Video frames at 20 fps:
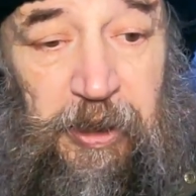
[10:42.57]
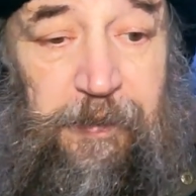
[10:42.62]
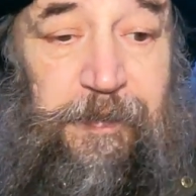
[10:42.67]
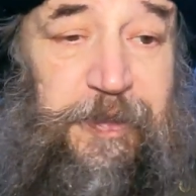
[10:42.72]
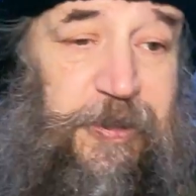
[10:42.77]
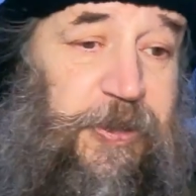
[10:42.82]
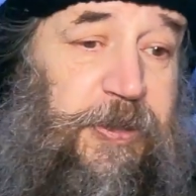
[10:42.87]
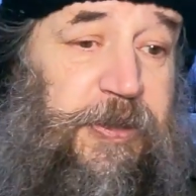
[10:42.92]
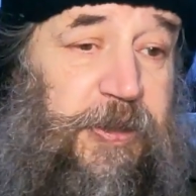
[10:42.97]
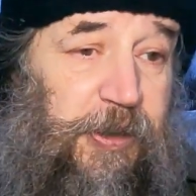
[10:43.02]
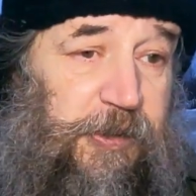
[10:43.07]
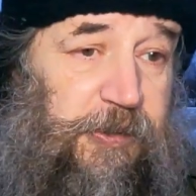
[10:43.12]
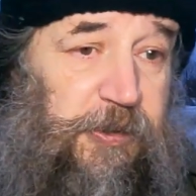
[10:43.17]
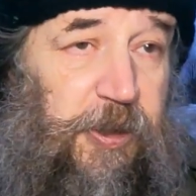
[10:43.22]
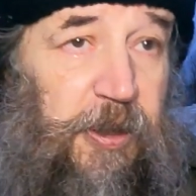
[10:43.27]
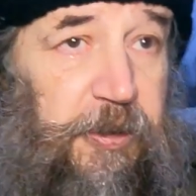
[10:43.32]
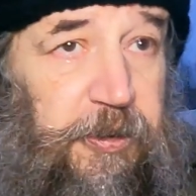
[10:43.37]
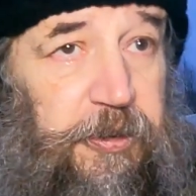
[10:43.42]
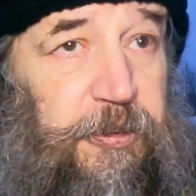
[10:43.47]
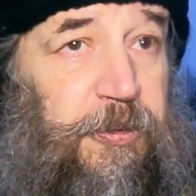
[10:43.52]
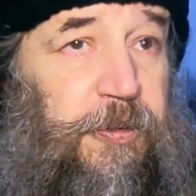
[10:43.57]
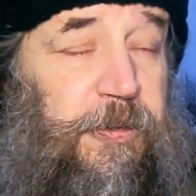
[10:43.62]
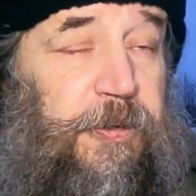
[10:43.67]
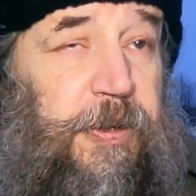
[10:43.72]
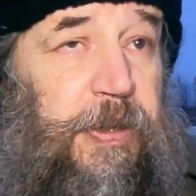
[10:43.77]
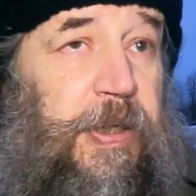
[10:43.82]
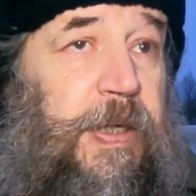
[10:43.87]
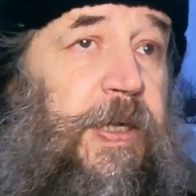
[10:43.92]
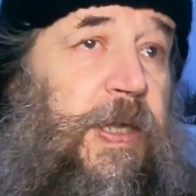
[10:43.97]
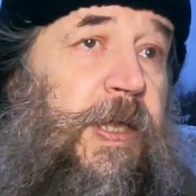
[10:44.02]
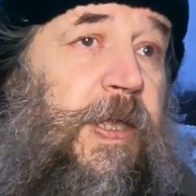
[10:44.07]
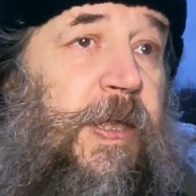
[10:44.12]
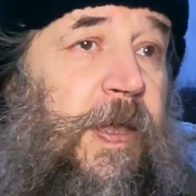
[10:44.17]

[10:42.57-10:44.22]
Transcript: там сидят, Гордон,